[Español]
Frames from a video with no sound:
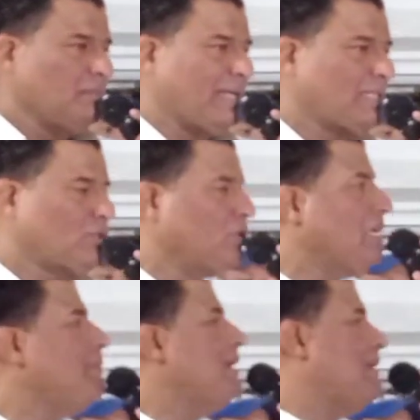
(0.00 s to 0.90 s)
Eso
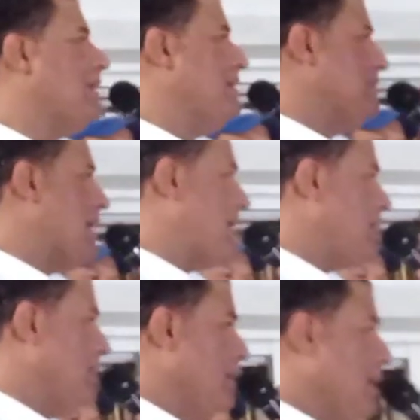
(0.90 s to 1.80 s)
debe
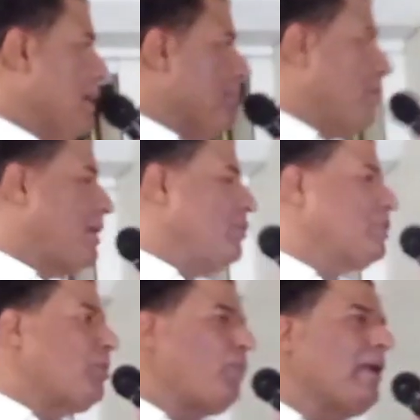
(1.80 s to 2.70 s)
reinar porque
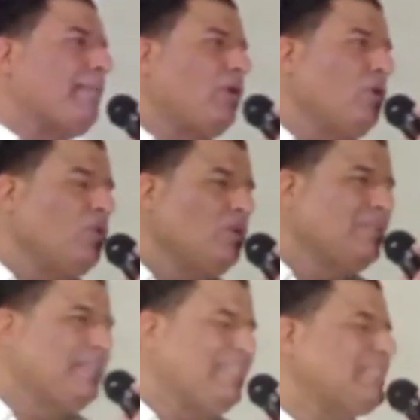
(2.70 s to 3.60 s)
nuestro pueblo
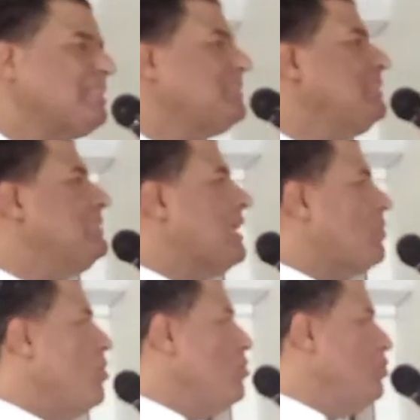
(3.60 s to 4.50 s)
necesita
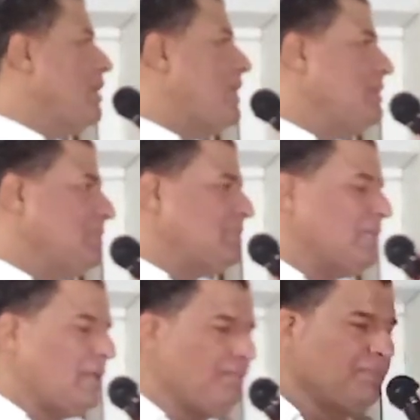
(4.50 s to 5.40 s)
con
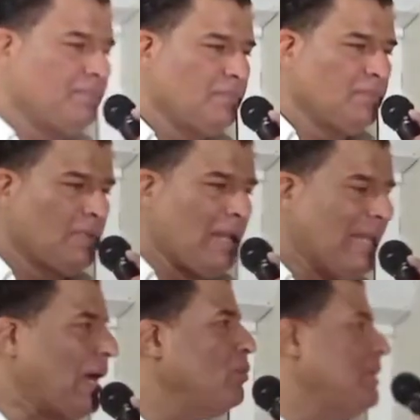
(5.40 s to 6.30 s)
urgencia
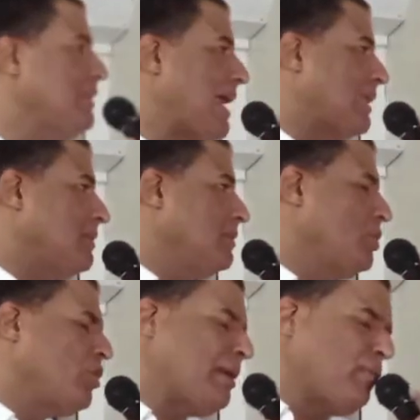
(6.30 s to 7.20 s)
la unidad,
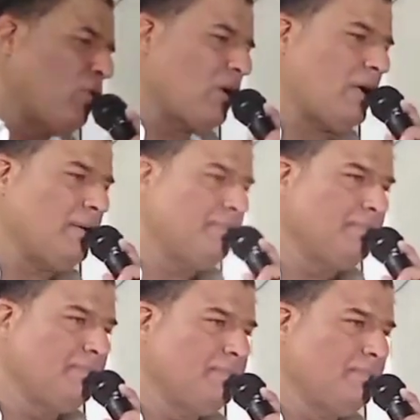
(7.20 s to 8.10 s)
no de boca,
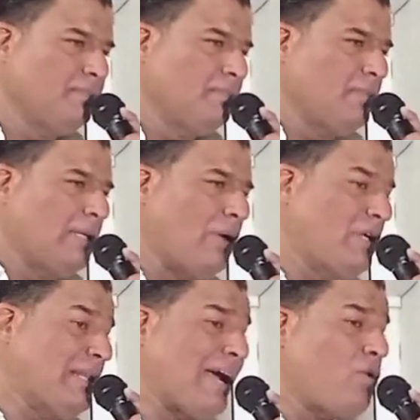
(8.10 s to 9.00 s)
la
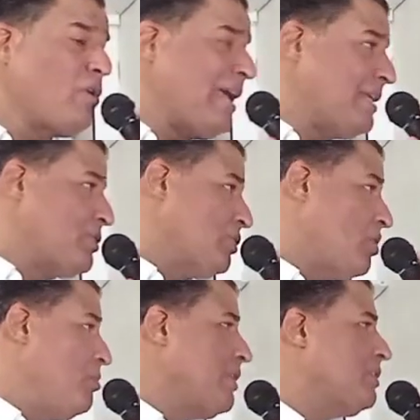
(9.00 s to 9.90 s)
unidad con hechos
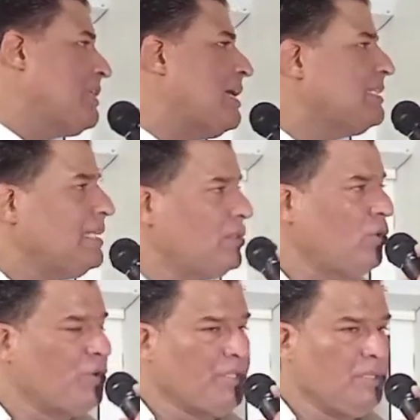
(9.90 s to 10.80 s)
como ellos están
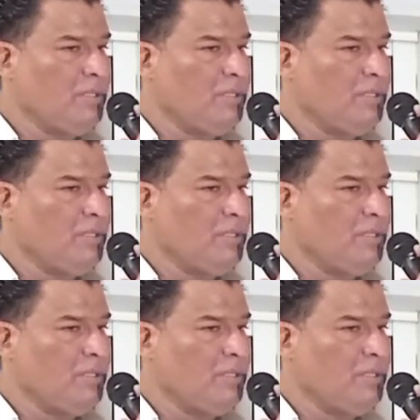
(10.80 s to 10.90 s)
haciendo hoy.